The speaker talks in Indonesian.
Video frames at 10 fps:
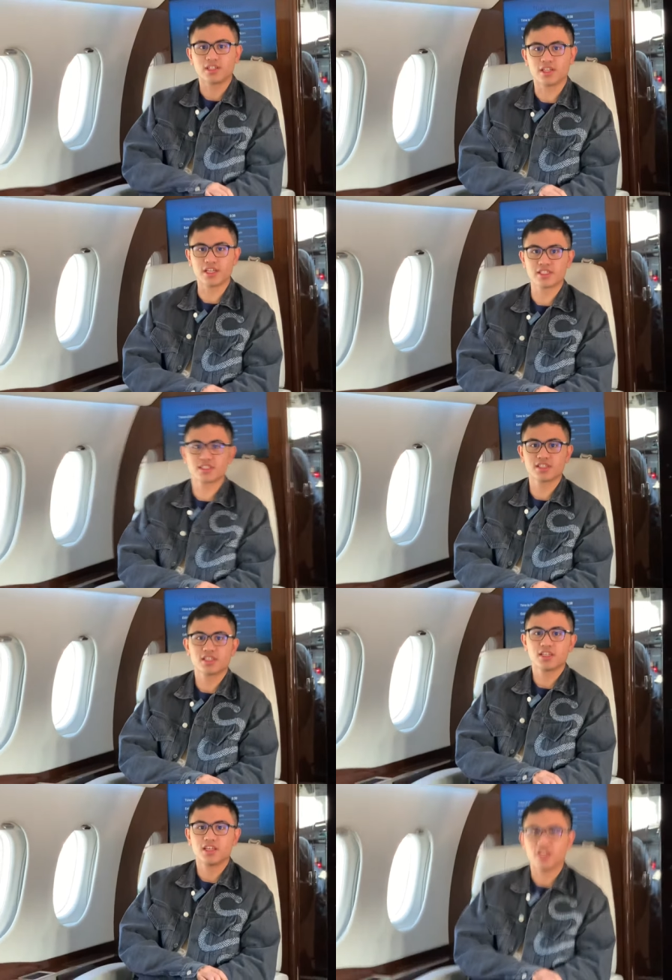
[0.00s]
Guys,
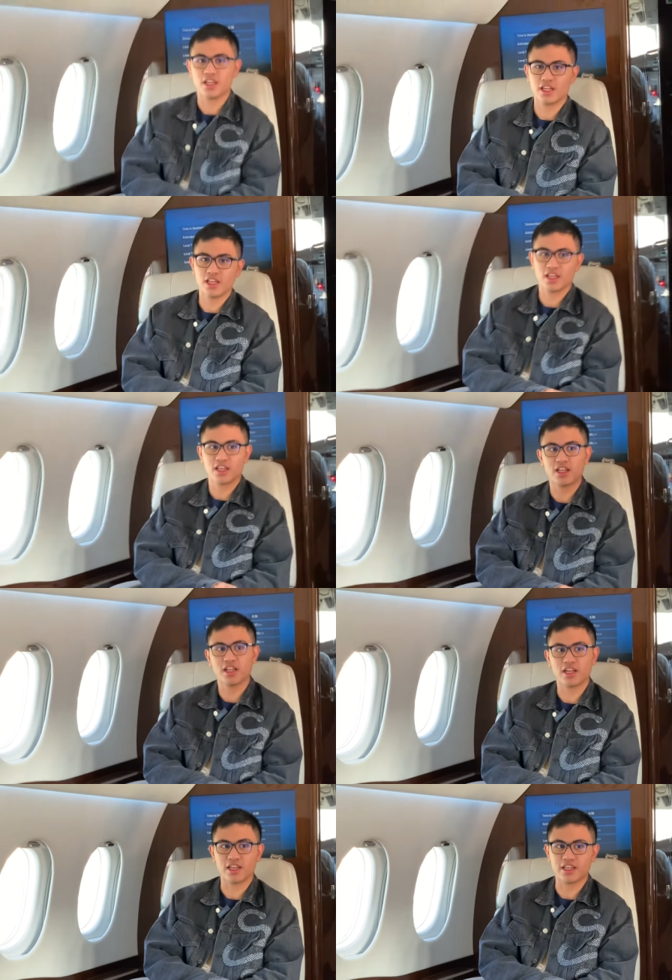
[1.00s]
ini
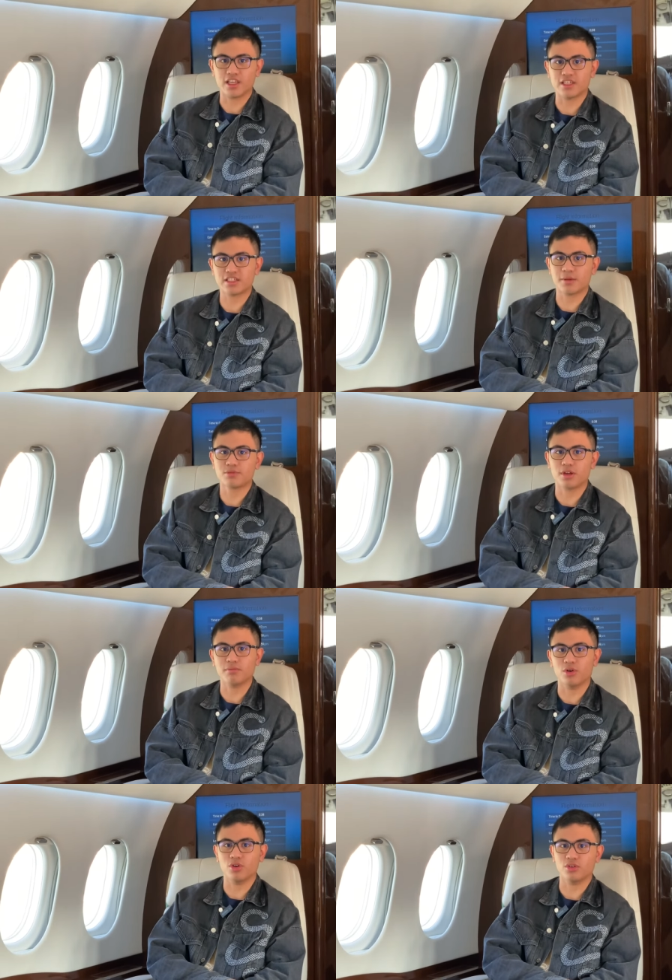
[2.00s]
lagi siap-siap
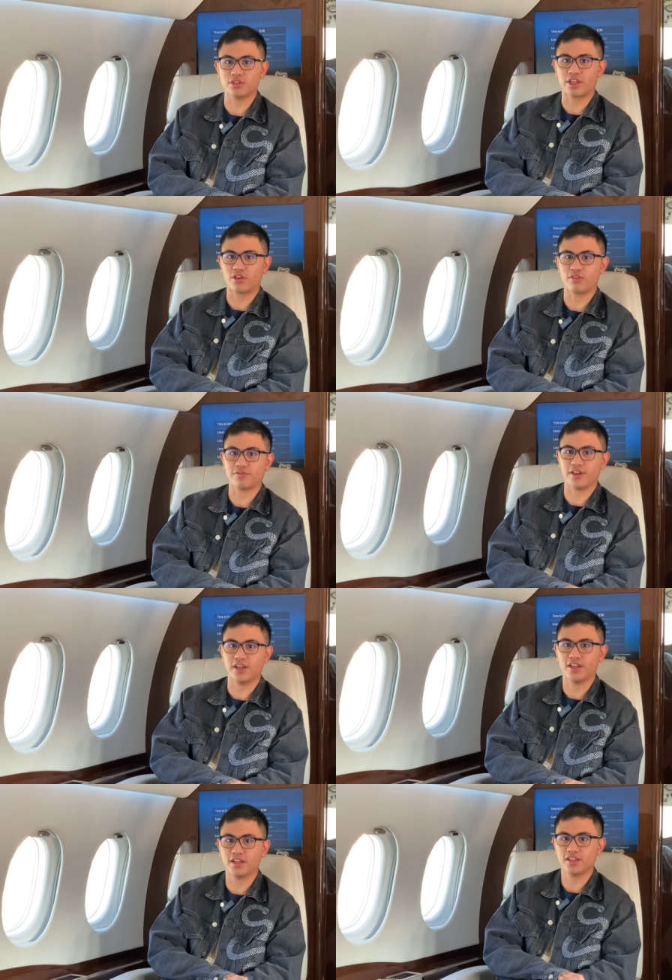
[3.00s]
mau take off
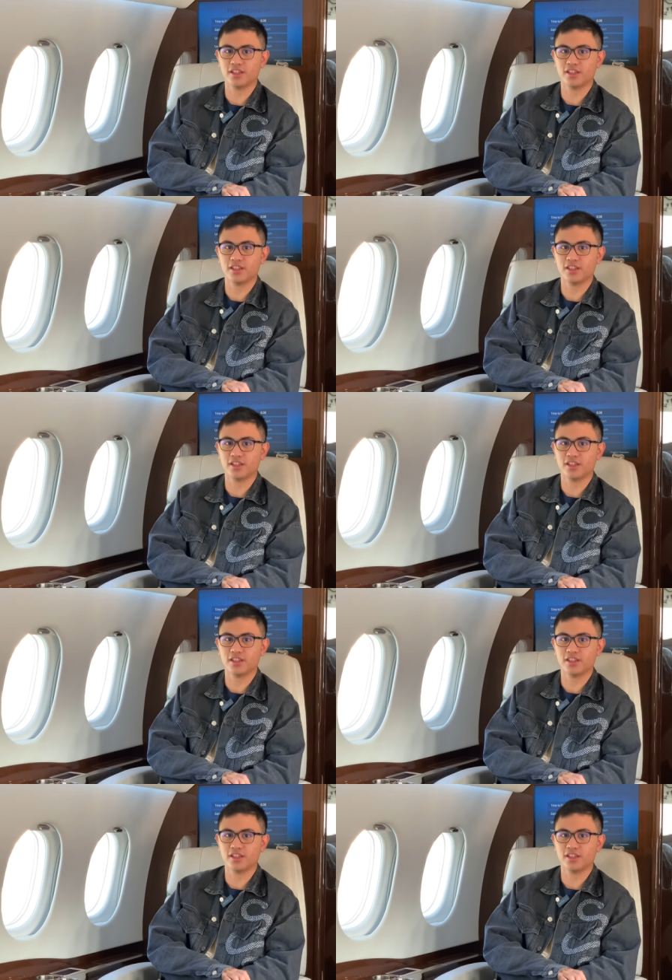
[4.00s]
ya.